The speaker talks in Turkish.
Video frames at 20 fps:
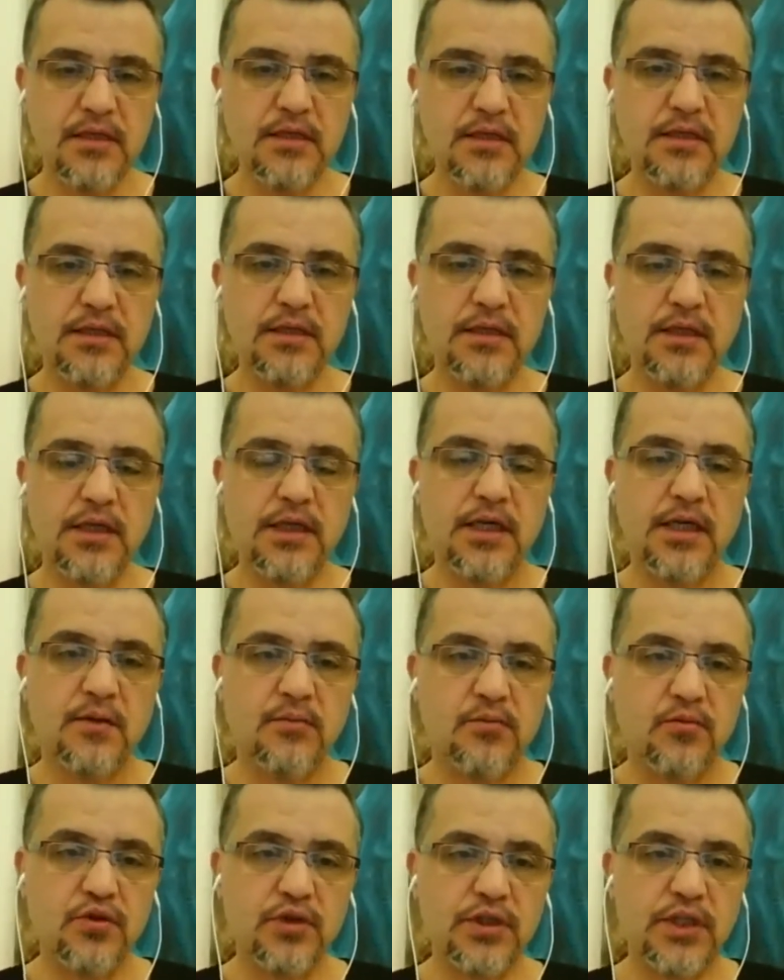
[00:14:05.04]
Ee,
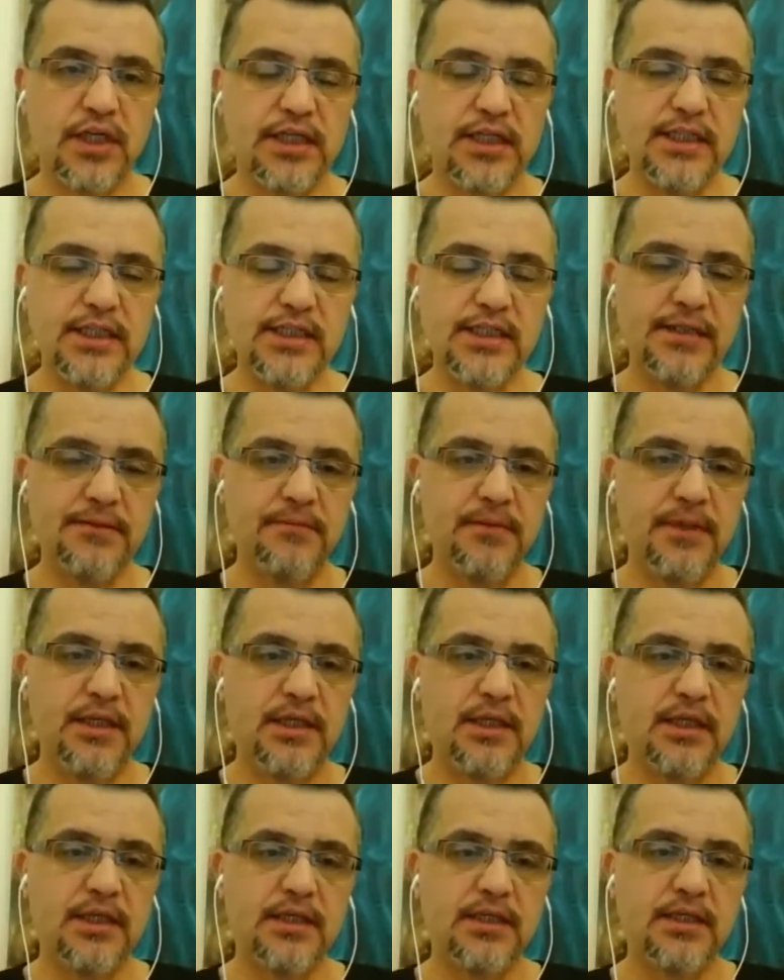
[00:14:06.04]
modernizm
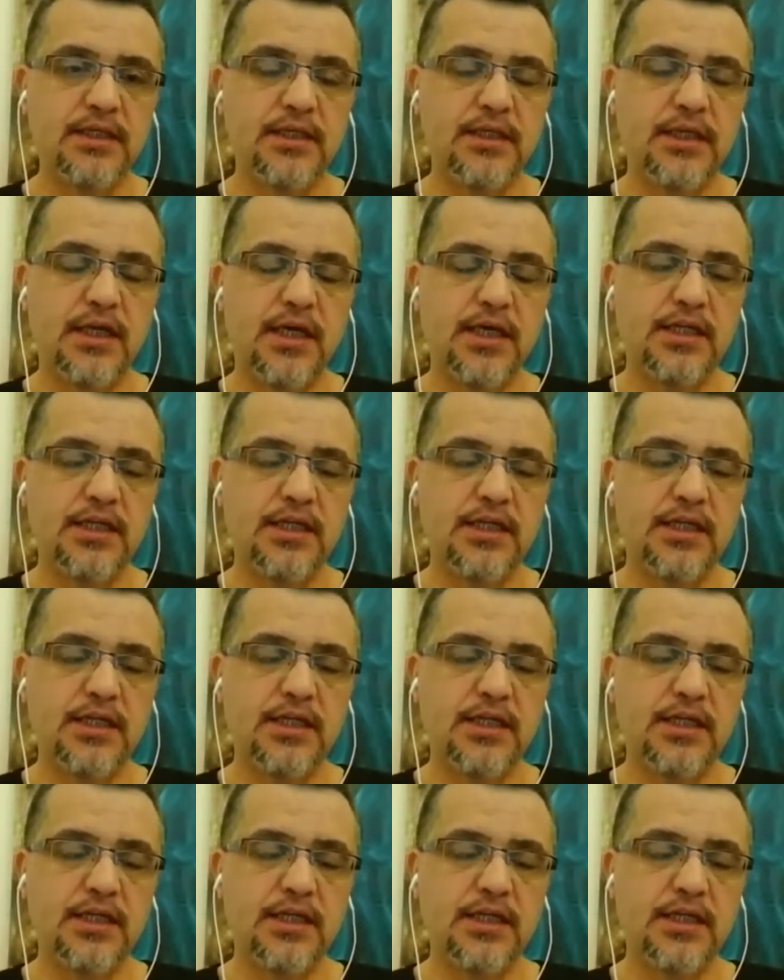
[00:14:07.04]
e,